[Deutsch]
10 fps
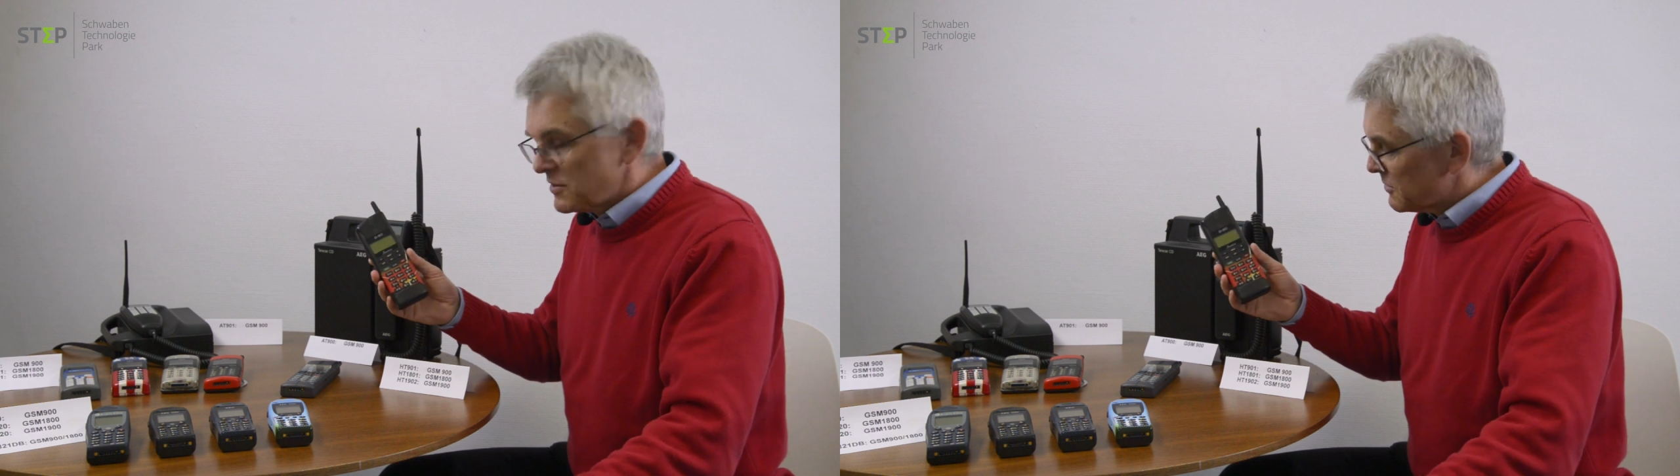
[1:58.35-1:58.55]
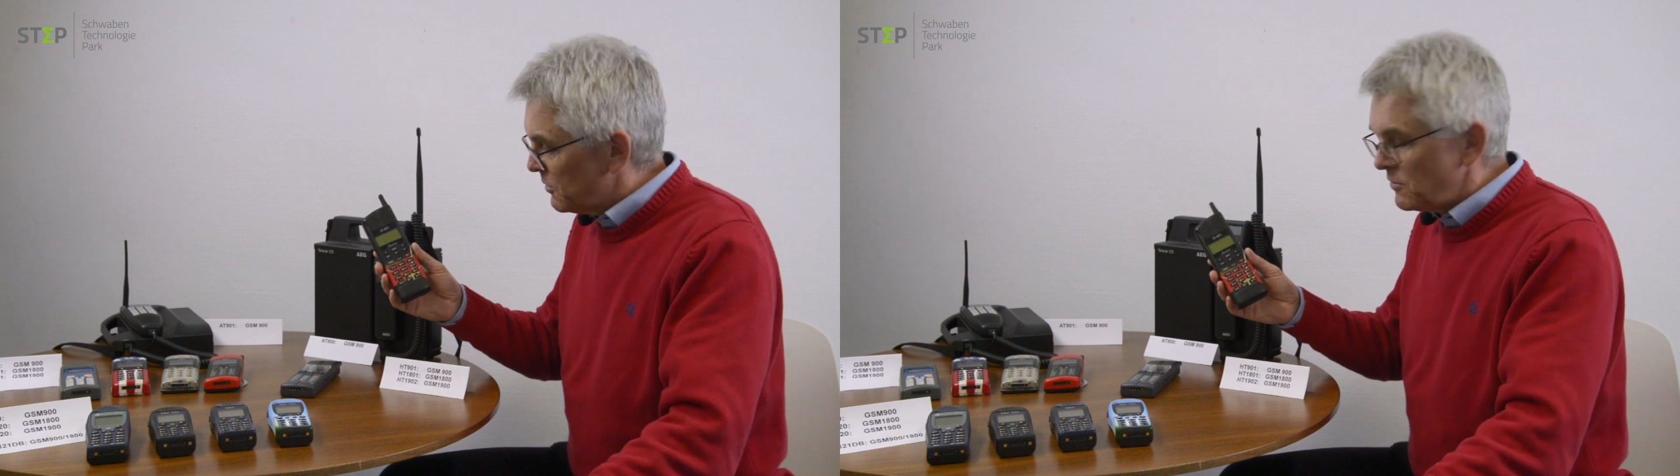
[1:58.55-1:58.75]

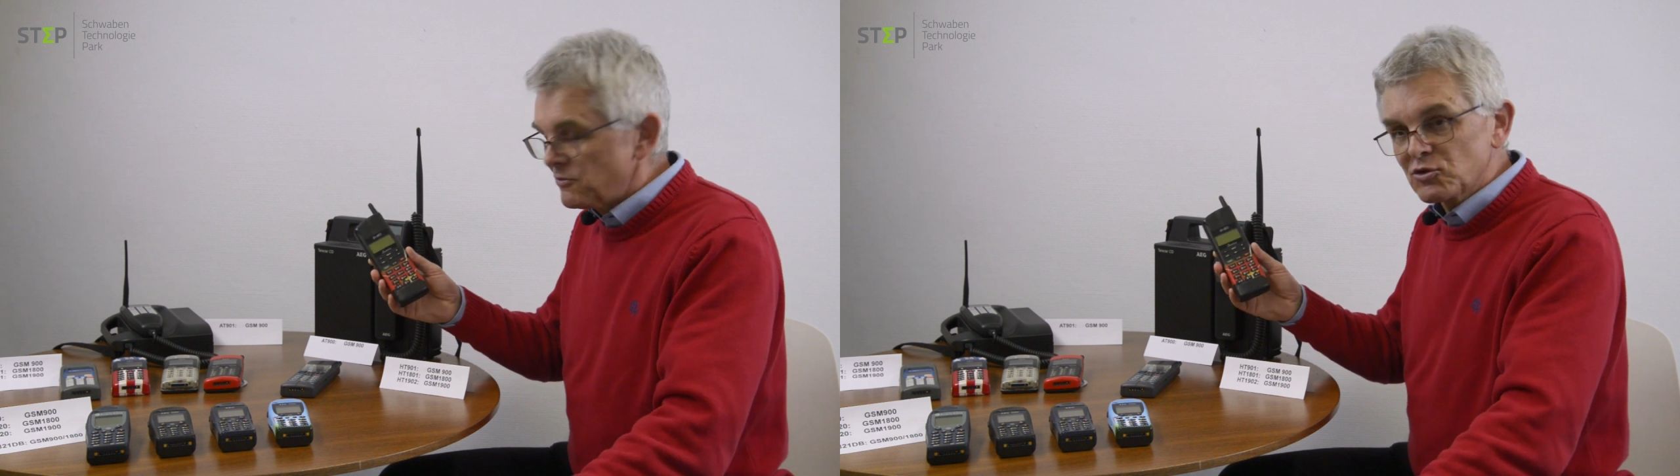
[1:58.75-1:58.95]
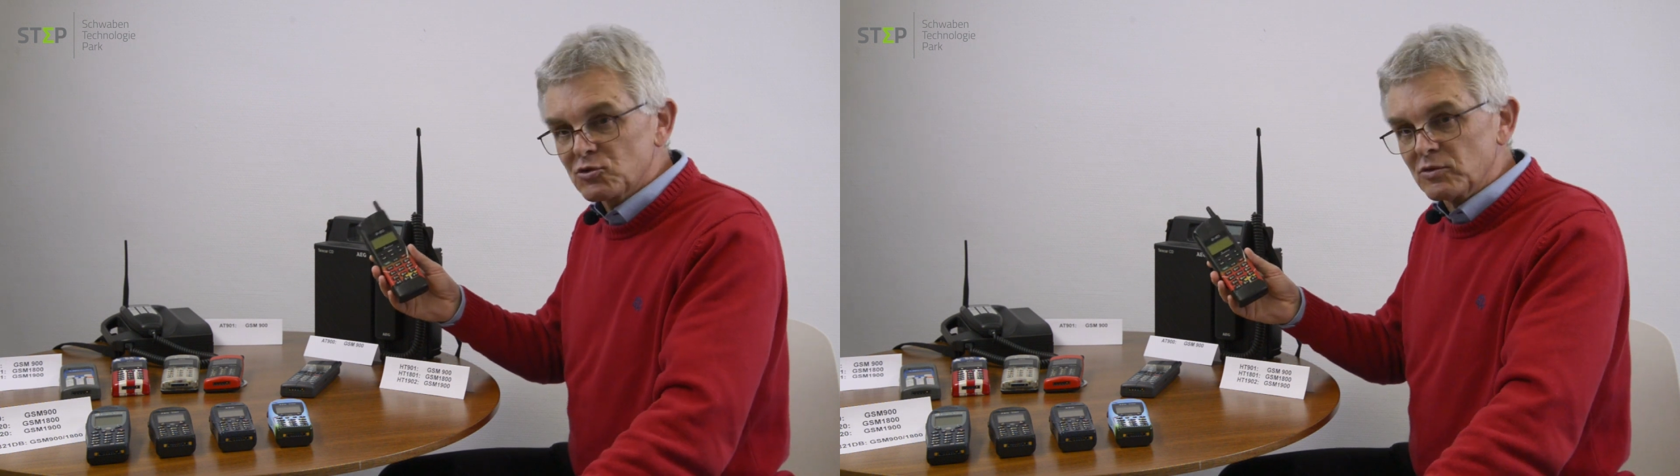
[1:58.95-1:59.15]

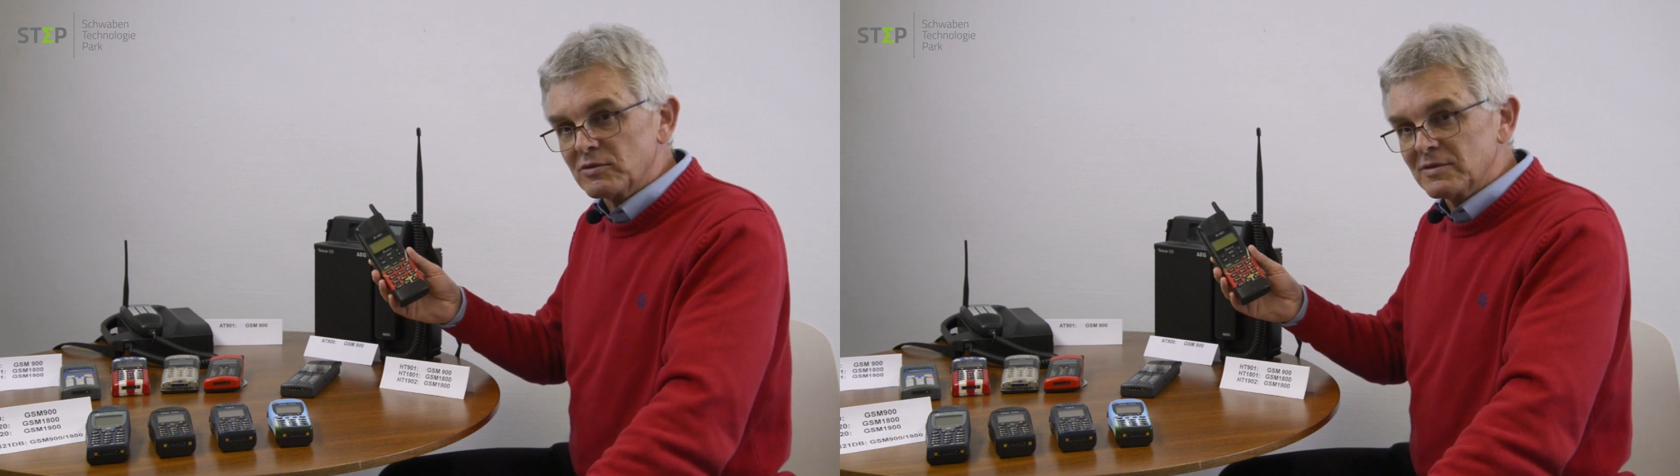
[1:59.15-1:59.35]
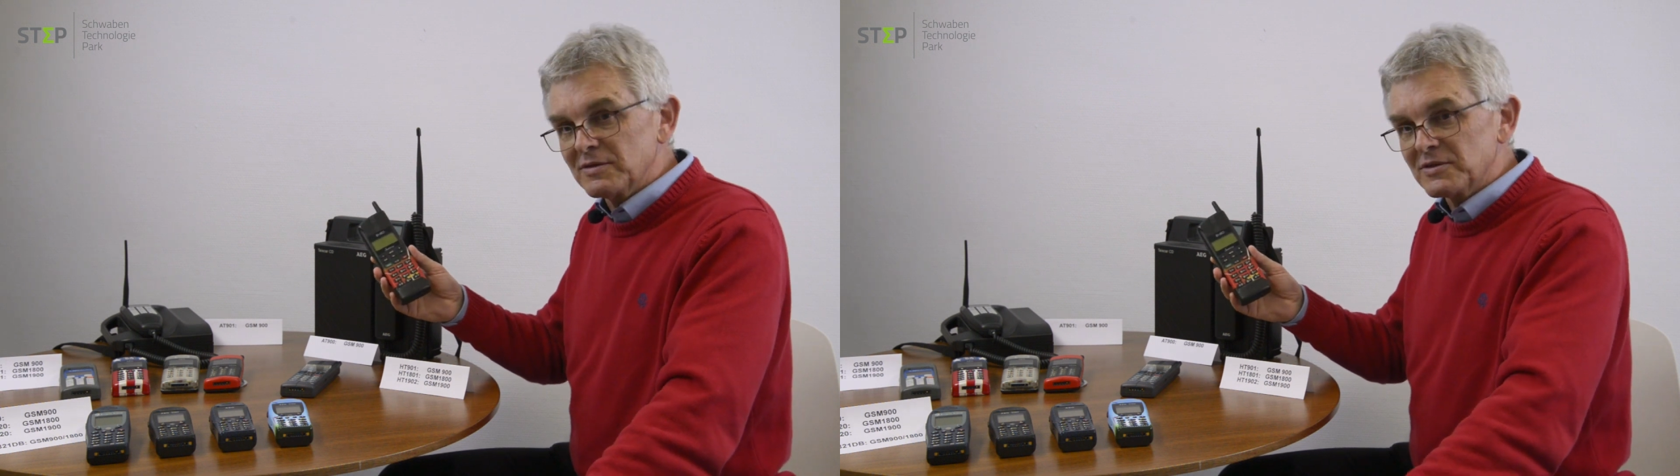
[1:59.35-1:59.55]
12
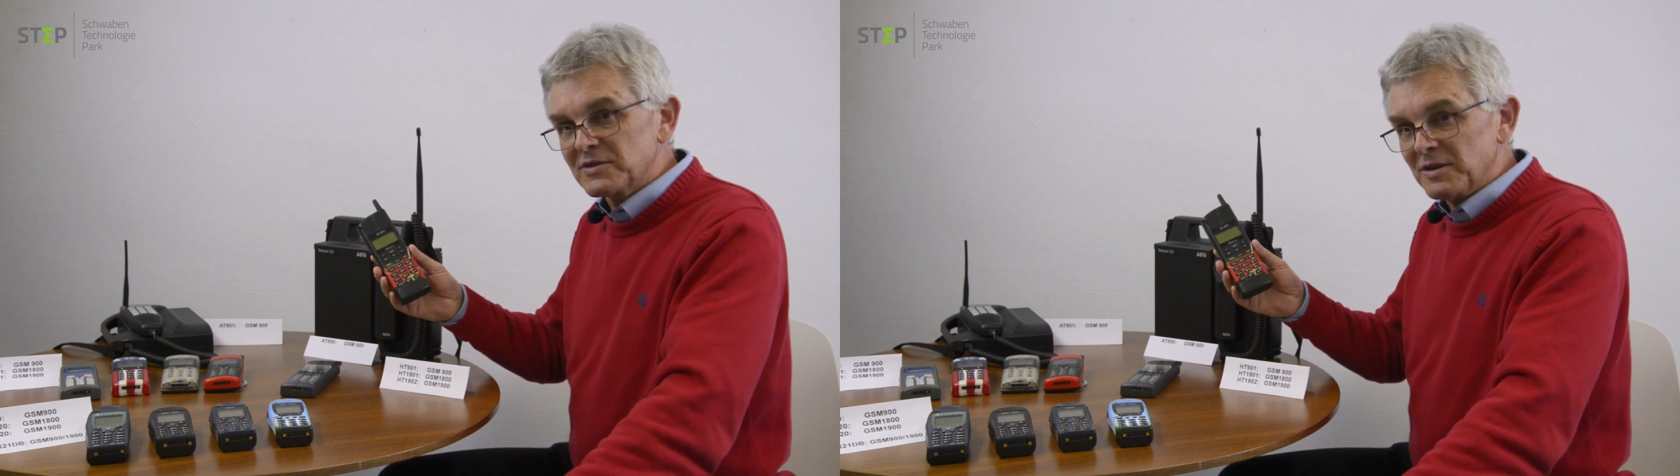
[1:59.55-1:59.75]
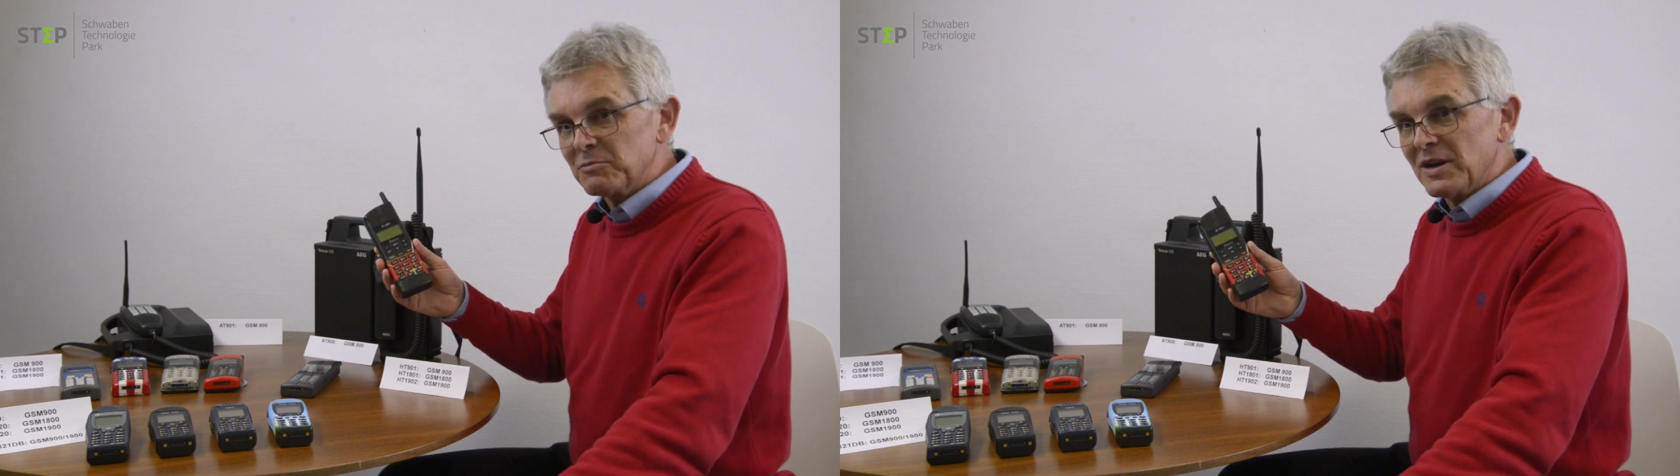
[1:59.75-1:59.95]
Stunden
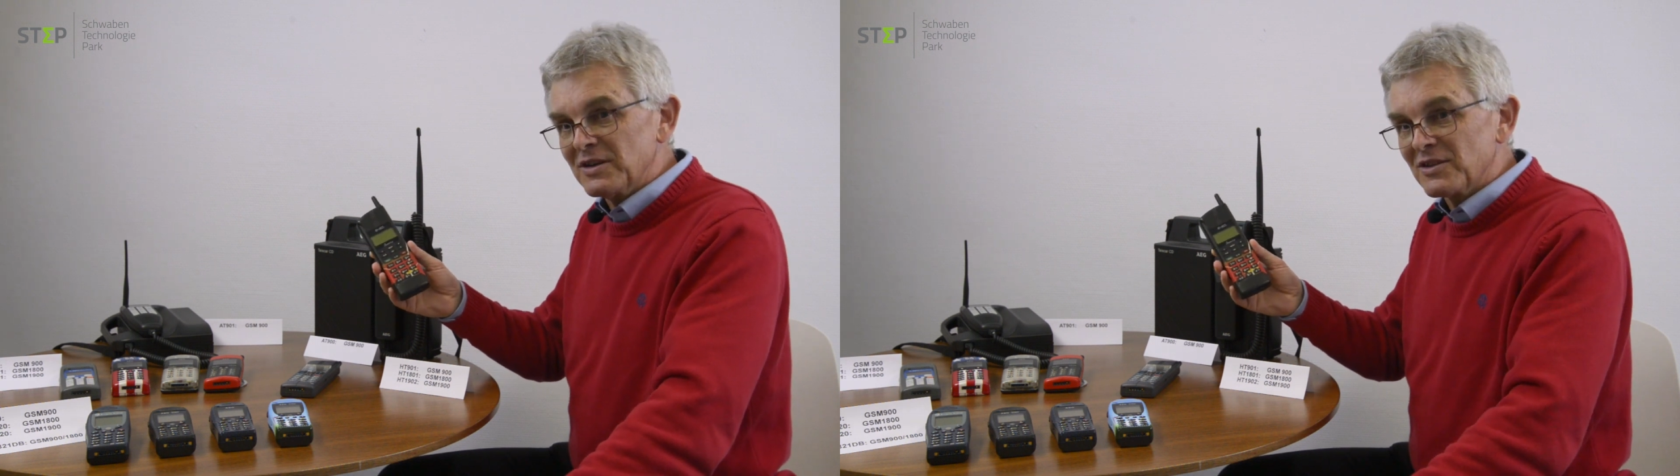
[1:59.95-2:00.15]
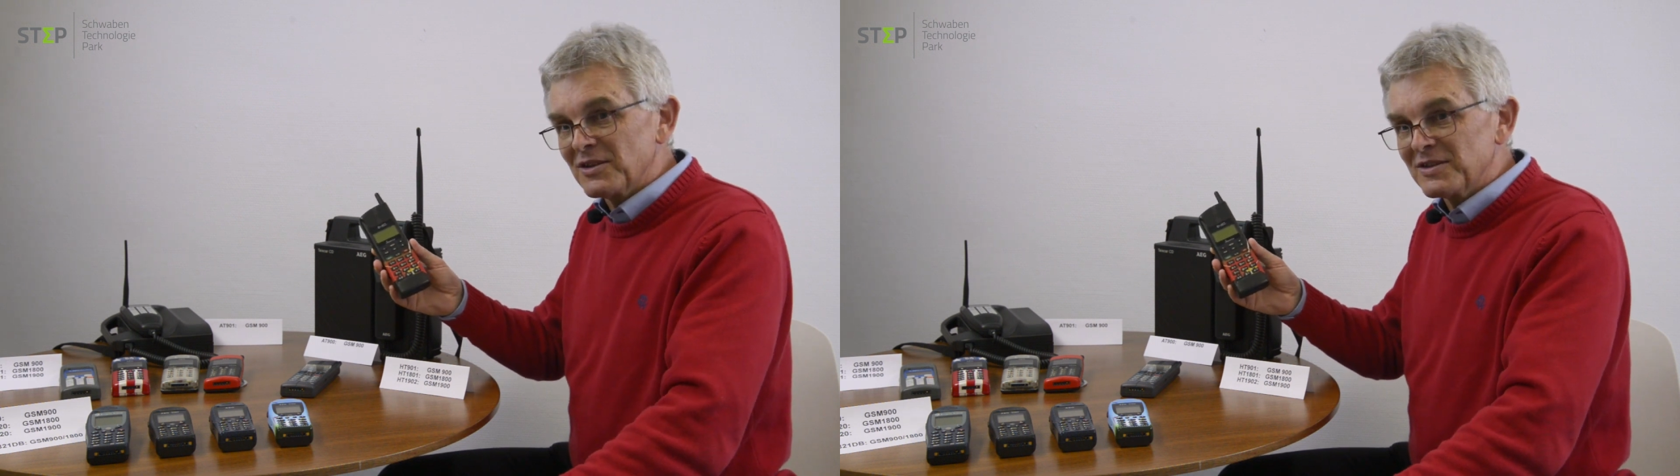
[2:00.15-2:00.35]

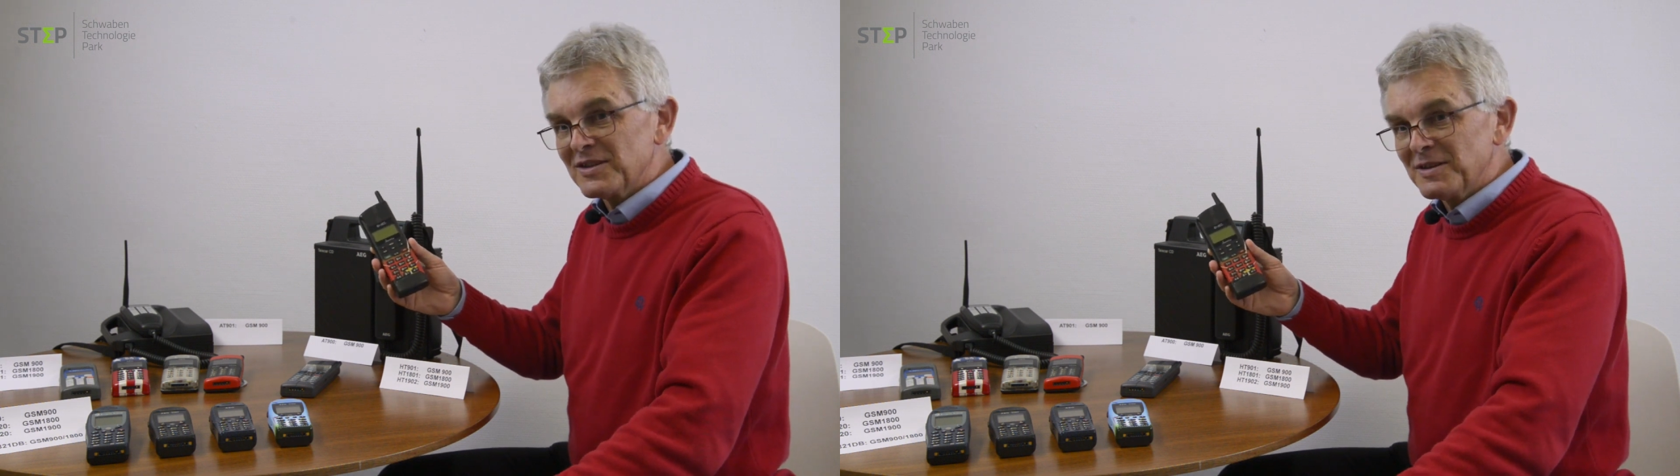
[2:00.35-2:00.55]
Standby-Zeit